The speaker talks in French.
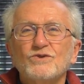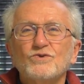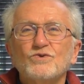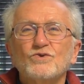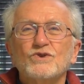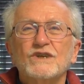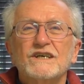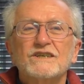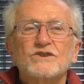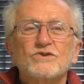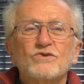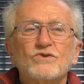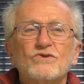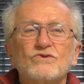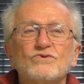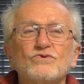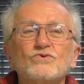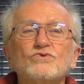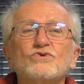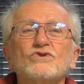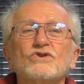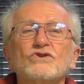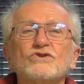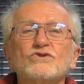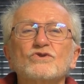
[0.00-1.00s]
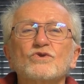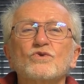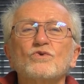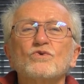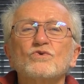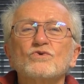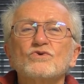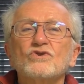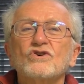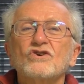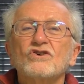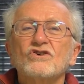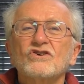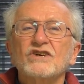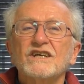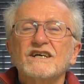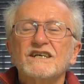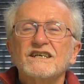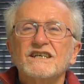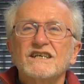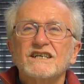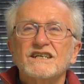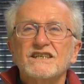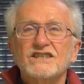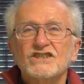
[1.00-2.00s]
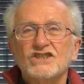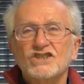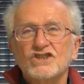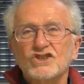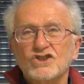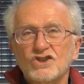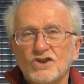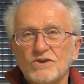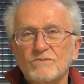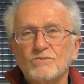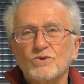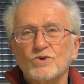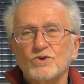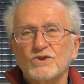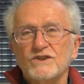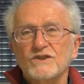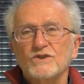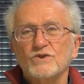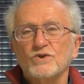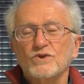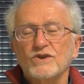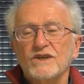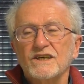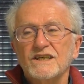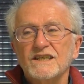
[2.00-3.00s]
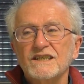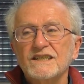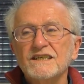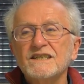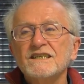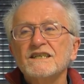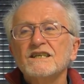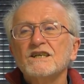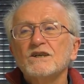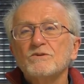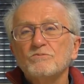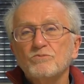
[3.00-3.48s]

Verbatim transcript: nous, entrons dans la chambre des secrets.